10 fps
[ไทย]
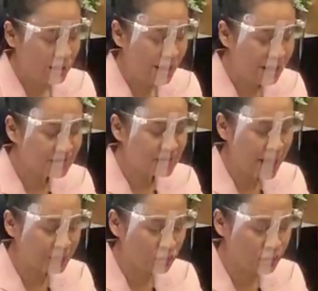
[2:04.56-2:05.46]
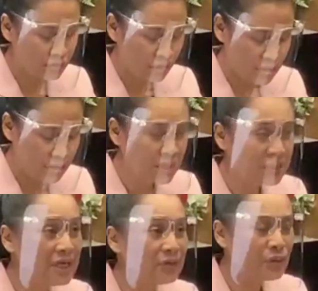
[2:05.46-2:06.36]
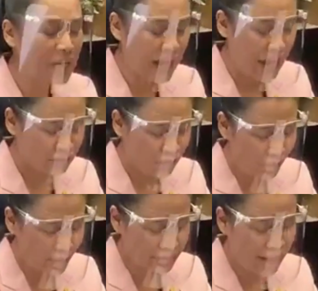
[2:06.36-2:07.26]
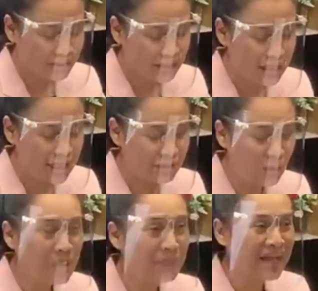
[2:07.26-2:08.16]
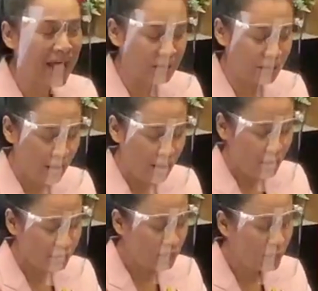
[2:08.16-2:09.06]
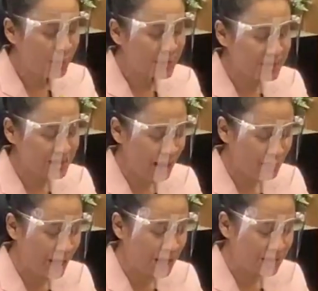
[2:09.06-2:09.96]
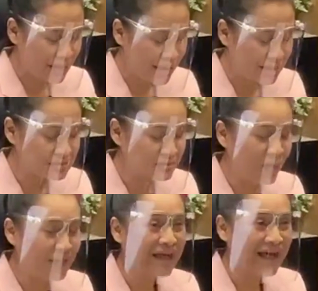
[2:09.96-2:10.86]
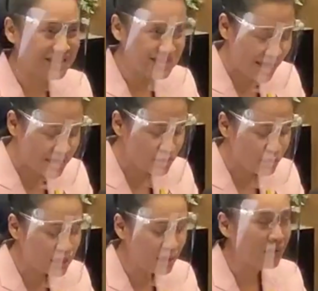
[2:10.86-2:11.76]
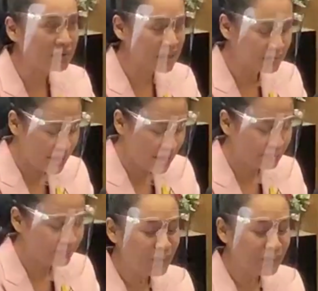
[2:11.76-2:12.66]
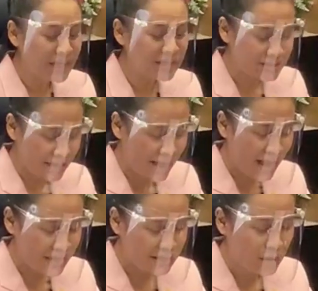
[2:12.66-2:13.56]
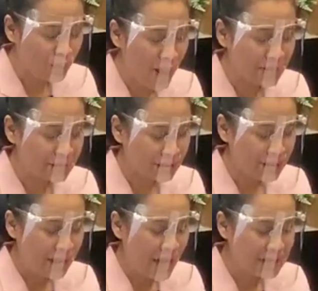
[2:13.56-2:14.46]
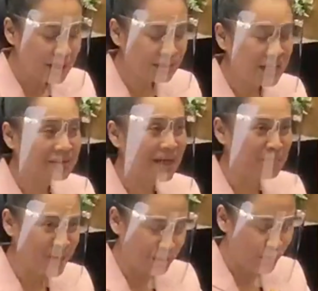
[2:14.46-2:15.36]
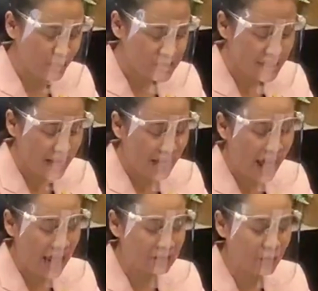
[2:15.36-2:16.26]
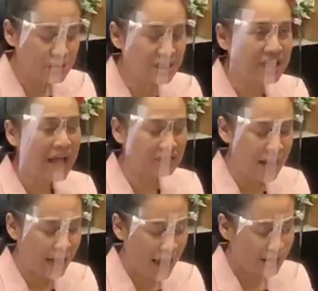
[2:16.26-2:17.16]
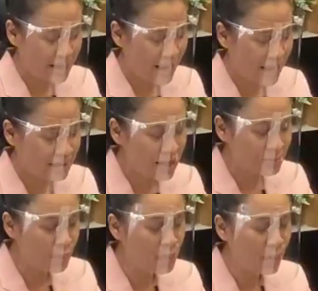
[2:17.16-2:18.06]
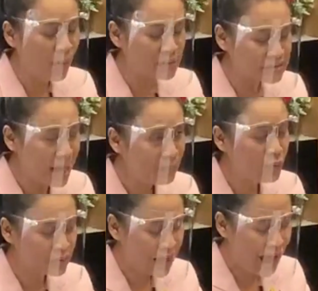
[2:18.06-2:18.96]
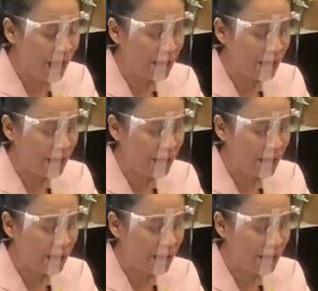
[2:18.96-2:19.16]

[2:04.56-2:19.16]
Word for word: และแสดงตนต่อเจ้าหน้าที่ธุรการก่อนทั้งนี้ต้องไม่เป็นการรบกวนกิจกรรมการเรียนการสอน และการใช้ชีวิตของนักเรียนโรงเรียนจัดอาหารกลางวัน ให้นักเรียนตามหลักโภชนาการ โดยจะแจ้งรายการอาหารให้กับผู้ปกครองทราบล่วงหน้า